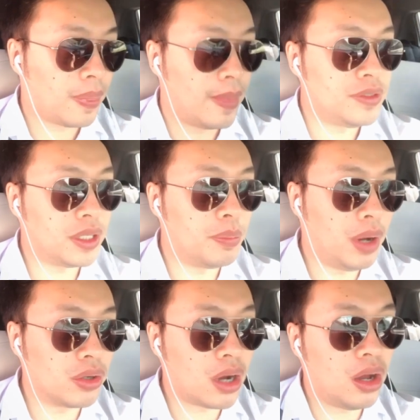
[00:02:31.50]
这个
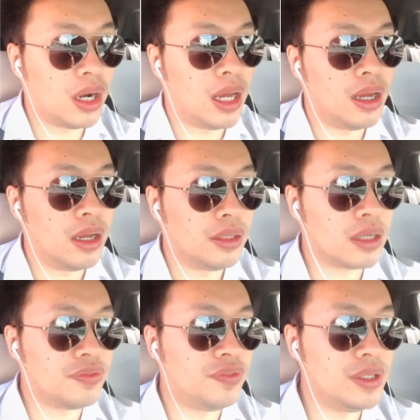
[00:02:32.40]
报告啦，那
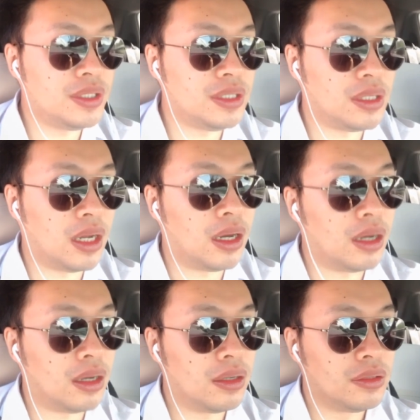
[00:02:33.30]
个分析
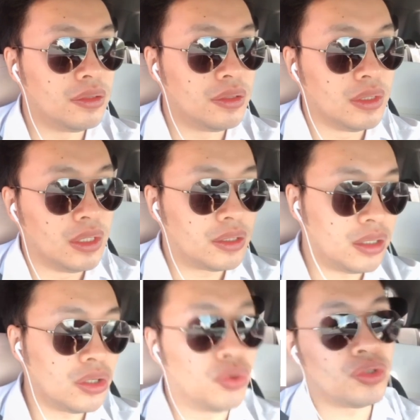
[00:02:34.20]
啦，
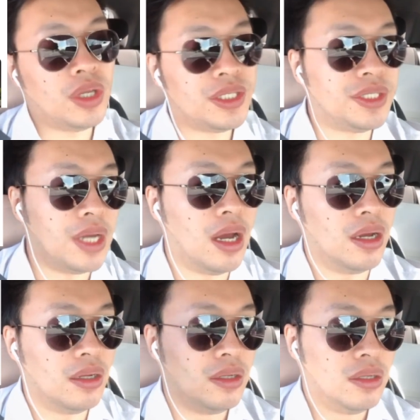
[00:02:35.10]
当时我就在想，
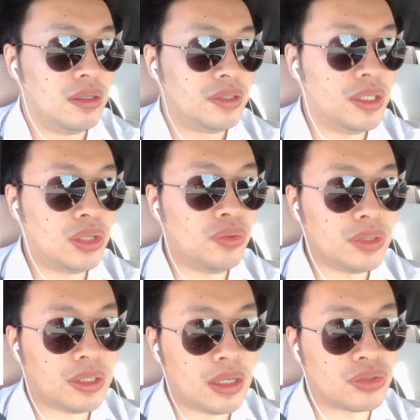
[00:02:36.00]
这些东
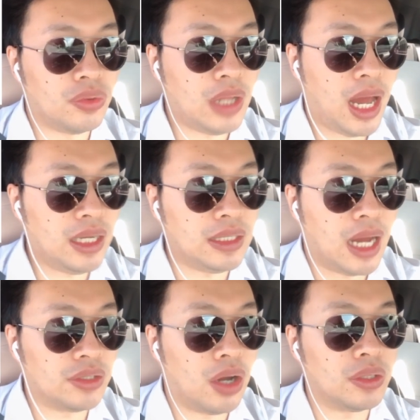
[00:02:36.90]
西他是从哪里
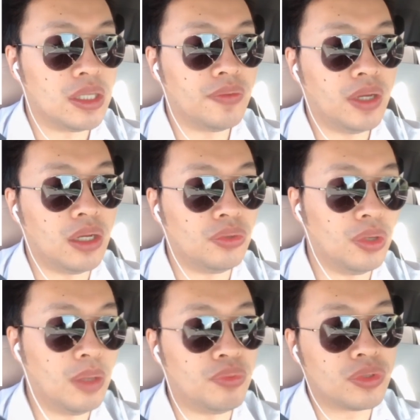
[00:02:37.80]
拿到的？因为很
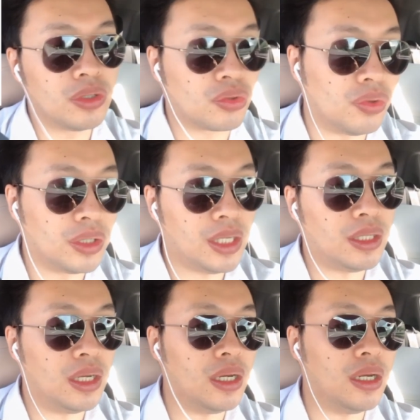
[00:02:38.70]
多它不是国内
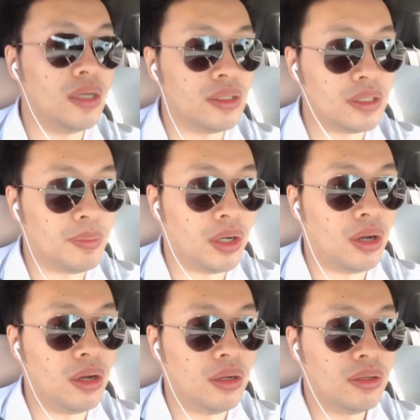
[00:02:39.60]
的一些报
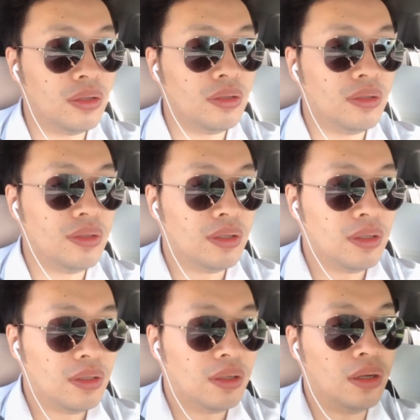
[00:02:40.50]

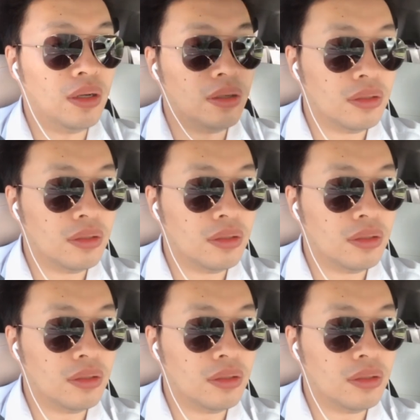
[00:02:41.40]
告，啊，